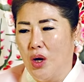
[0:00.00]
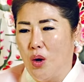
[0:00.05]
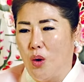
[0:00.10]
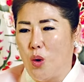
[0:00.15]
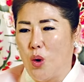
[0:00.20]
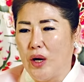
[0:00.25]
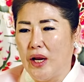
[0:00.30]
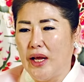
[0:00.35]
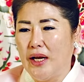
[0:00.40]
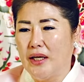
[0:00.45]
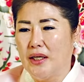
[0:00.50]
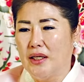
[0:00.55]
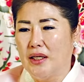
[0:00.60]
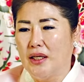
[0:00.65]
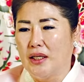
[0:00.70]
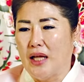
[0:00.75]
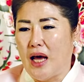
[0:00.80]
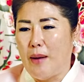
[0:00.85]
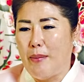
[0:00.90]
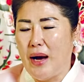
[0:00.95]

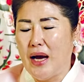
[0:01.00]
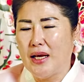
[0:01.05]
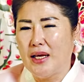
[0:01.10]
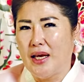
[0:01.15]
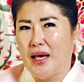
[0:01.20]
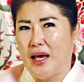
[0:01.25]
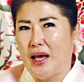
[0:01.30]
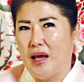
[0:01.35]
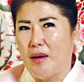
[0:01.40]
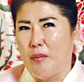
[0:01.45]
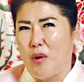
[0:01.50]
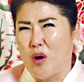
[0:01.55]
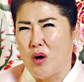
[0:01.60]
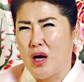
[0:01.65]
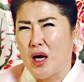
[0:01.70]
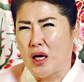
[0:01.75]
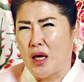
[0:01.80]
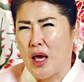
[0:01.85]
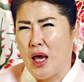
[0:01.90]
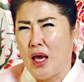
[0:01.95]
올해는 하반기에
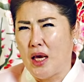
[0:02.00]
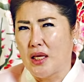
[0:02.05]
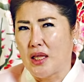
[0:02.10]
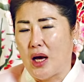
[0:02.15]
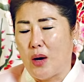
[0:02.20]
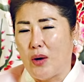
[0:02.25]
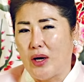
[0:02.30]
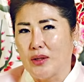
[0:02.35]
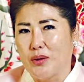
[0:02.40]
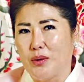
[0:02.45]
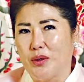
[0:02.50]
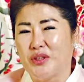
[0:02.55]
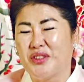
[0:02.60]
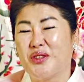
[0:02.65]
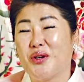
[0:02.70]
뭔가 계획이 나와도